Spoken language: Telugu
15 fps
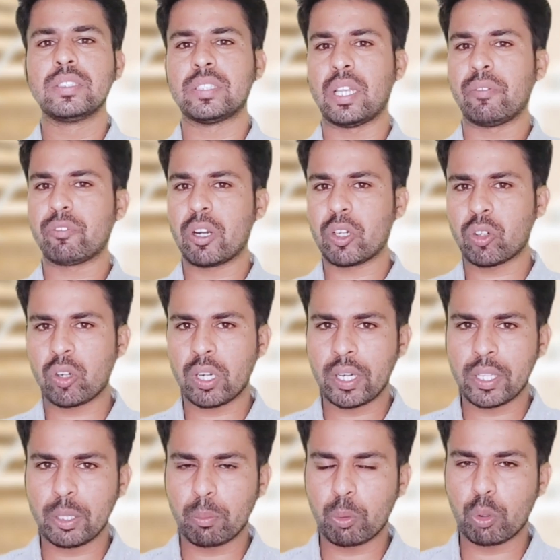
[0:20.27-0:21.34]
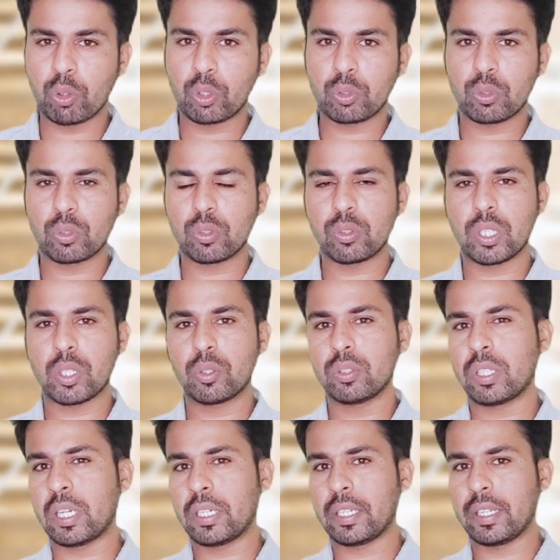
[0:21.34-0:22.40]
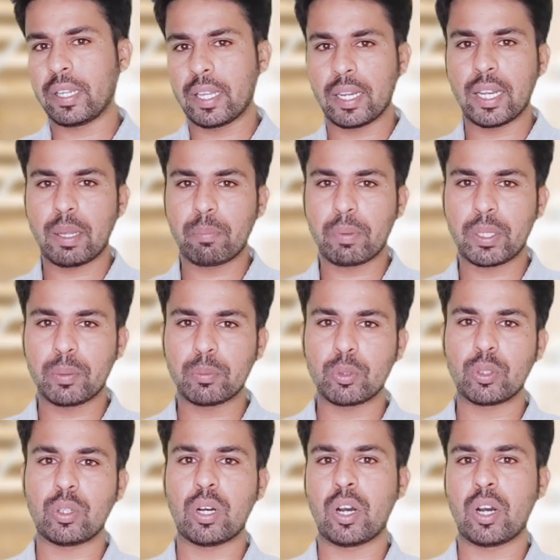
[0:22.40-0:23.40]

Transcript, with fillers: సెల్ఫ్ కంట్రోల్ అనేది పోగొట్టుకుంటున్నారు దాన్ని ఎలా మనము